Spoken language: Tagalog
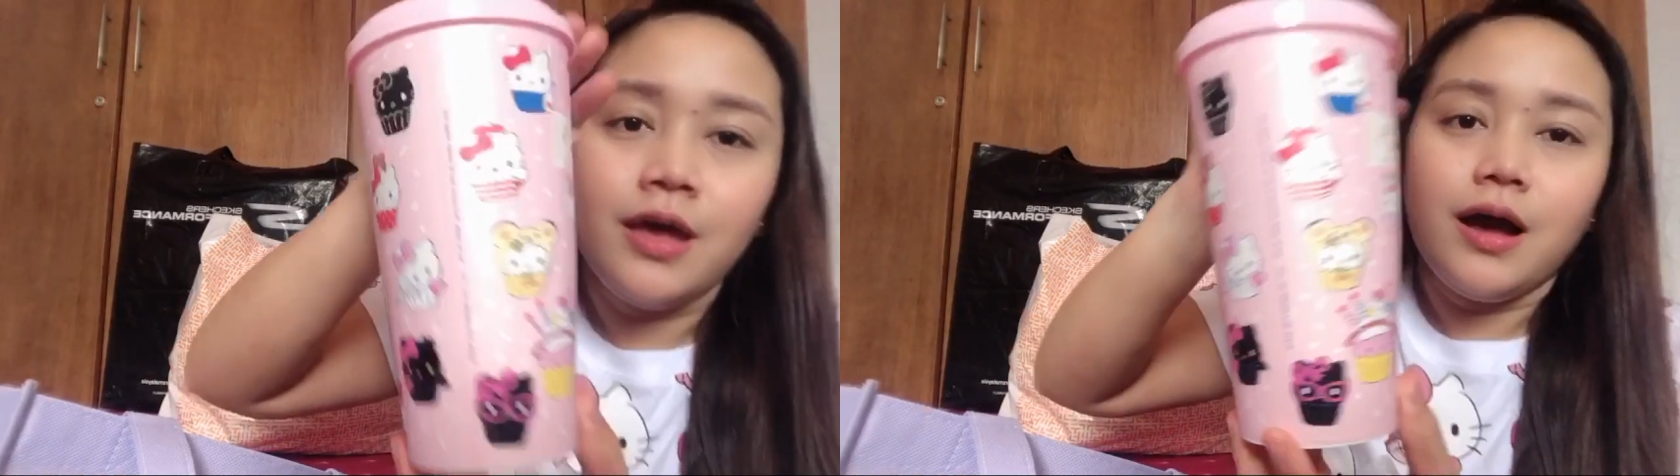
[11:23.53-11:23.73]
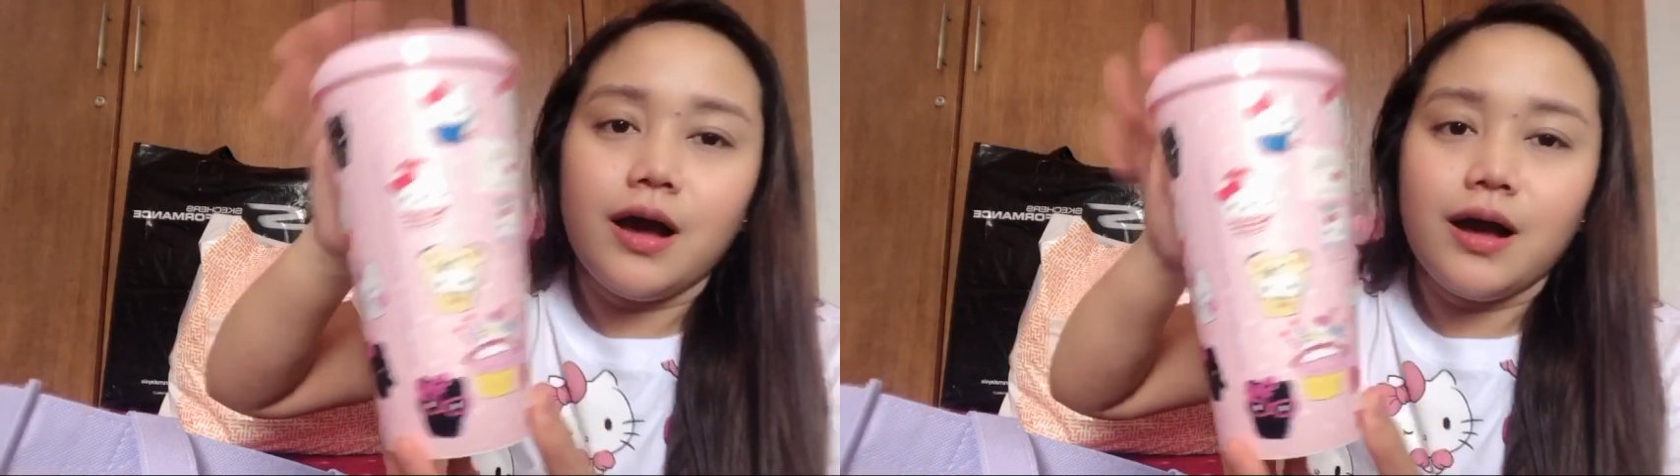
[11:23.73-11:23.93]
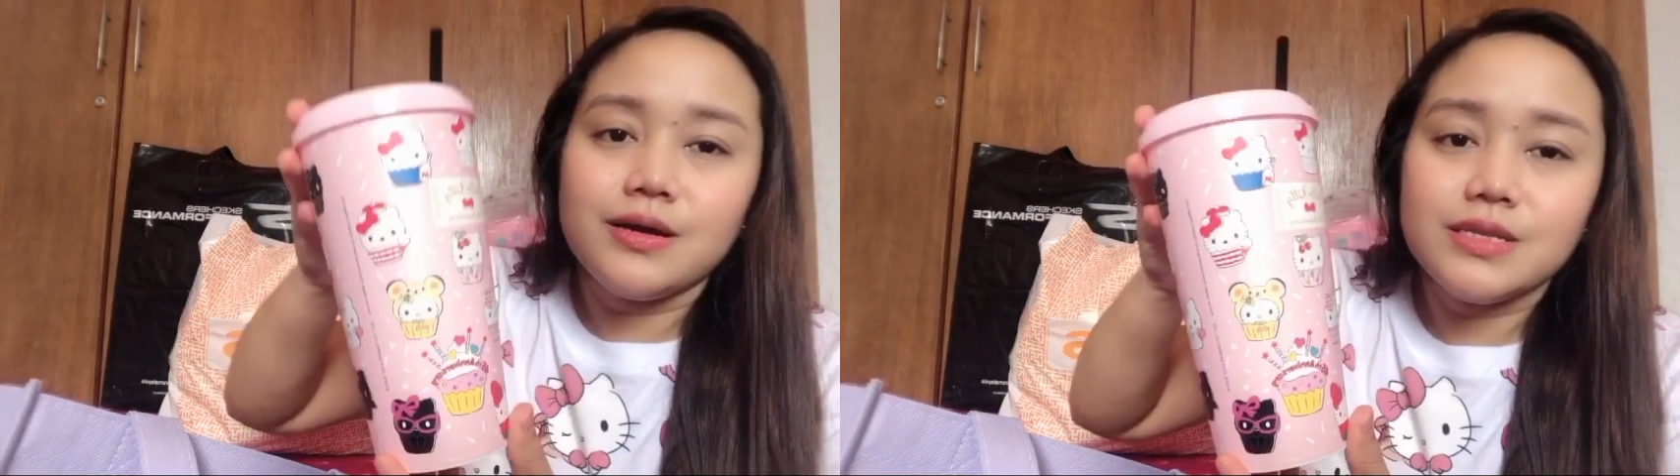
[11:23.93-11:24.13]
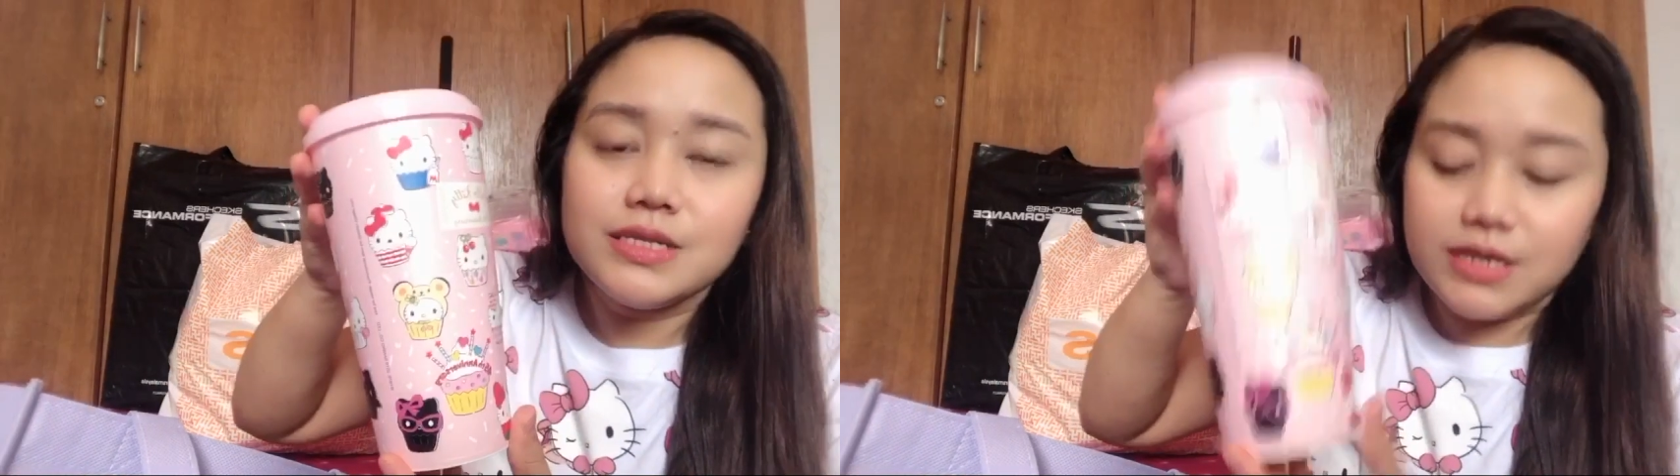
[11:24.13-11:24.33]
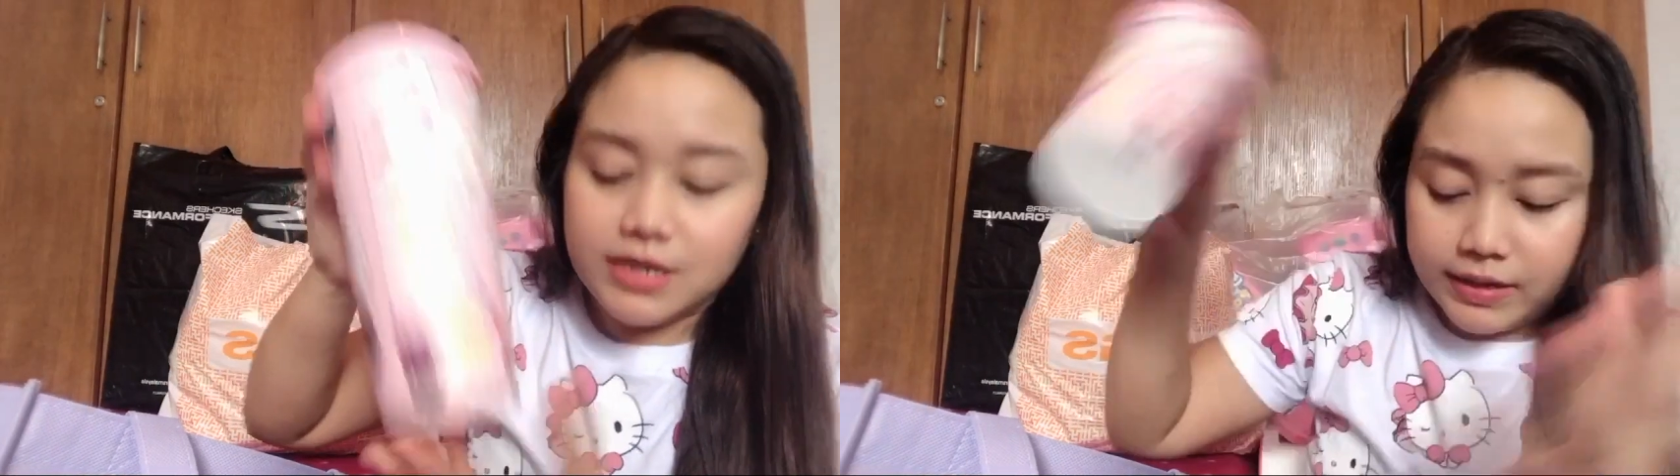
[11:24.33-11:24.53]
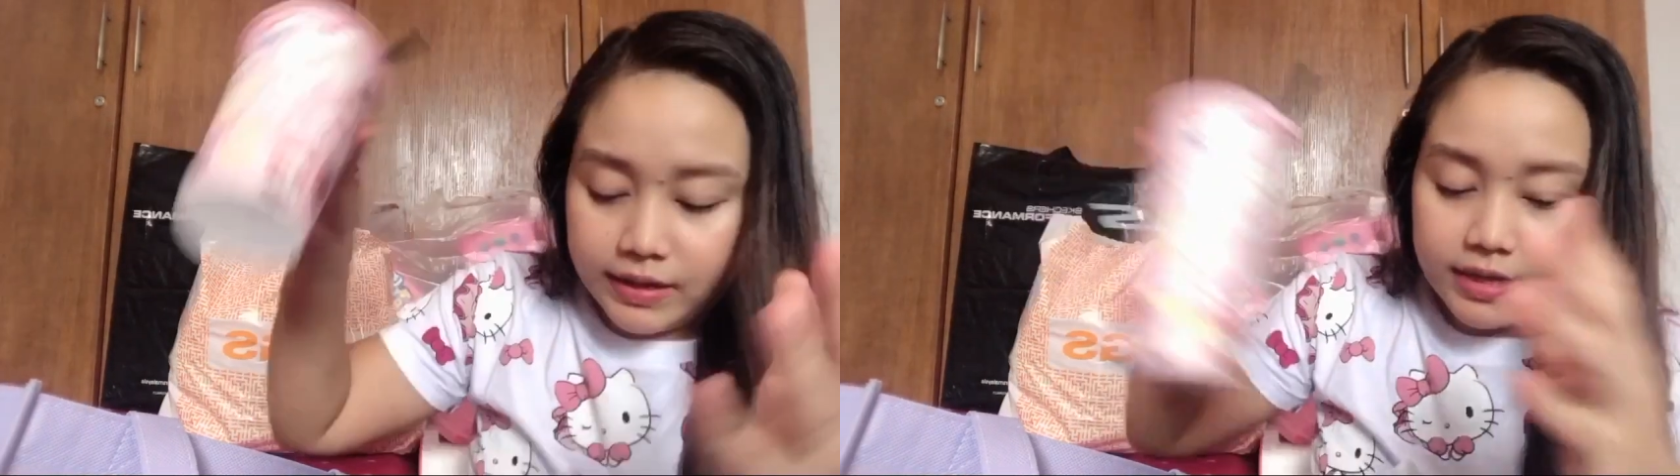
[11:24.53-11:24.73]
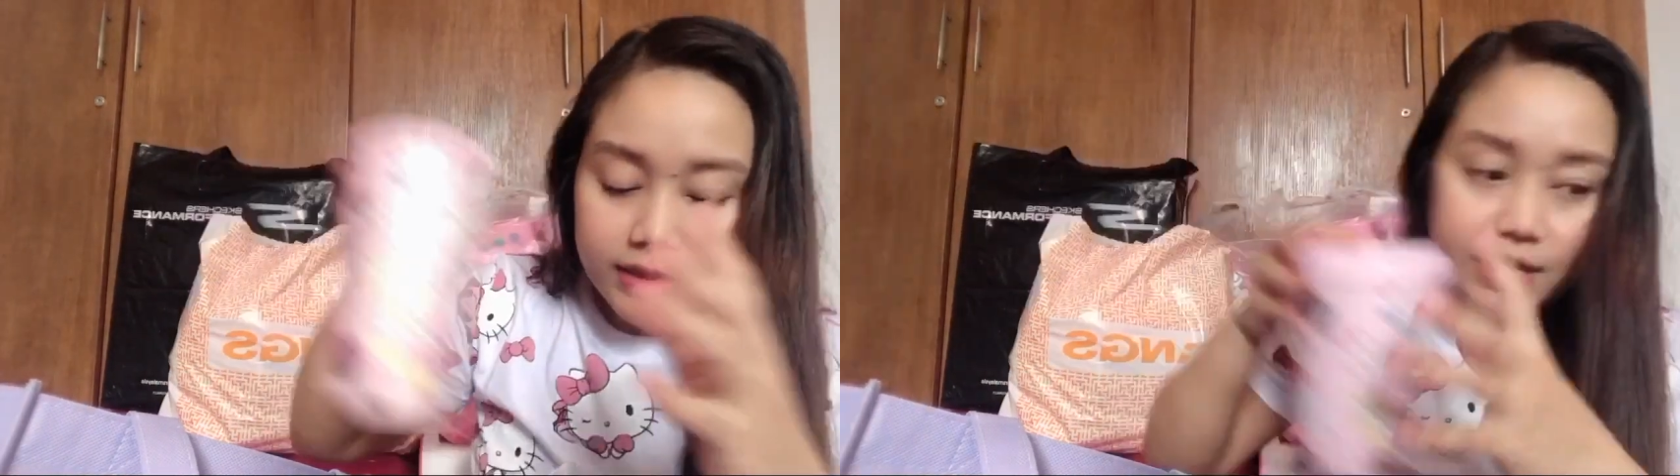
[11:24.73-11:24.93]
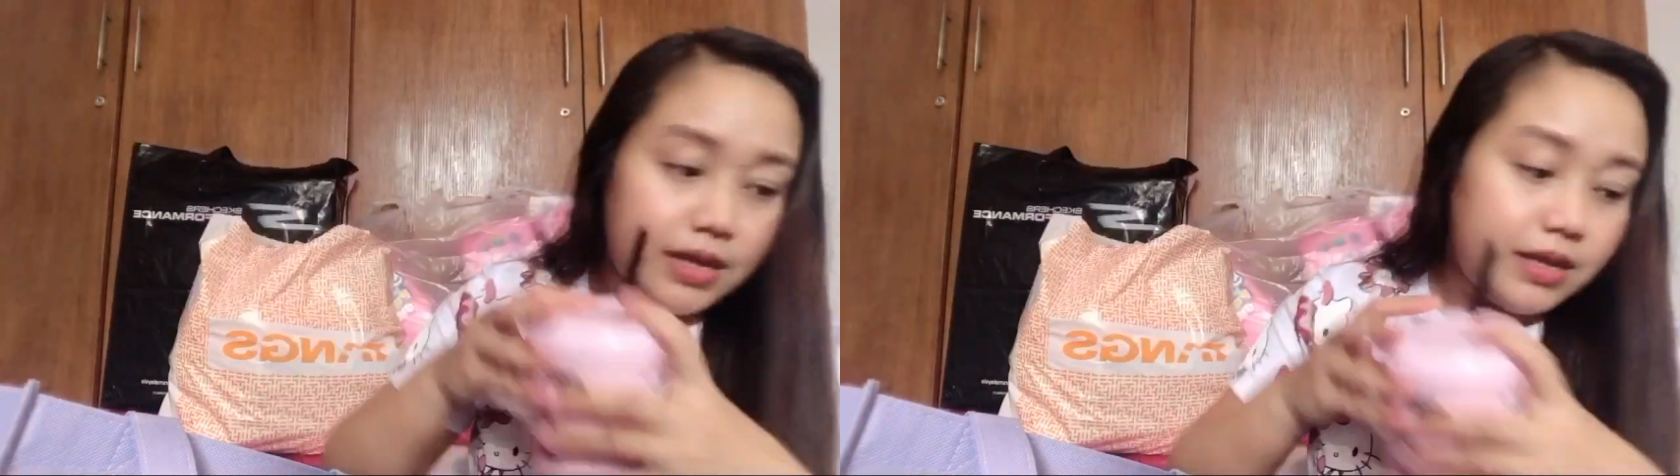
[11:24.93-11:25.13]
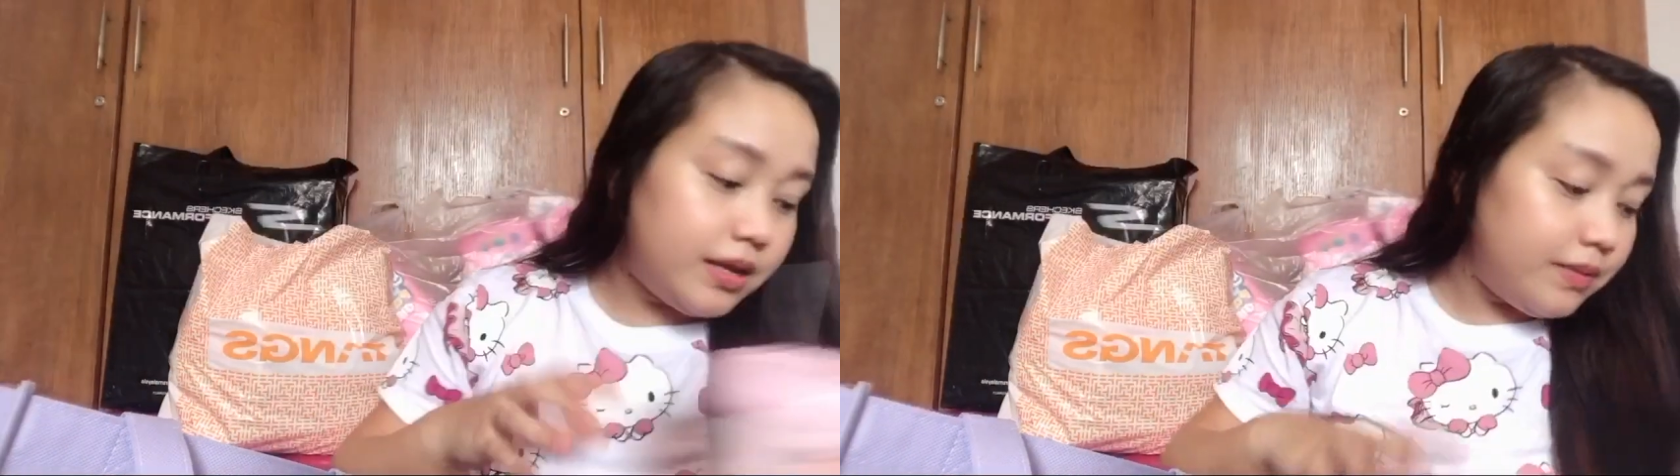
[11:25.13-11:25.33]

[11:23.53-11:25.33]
Ang ganda. And then,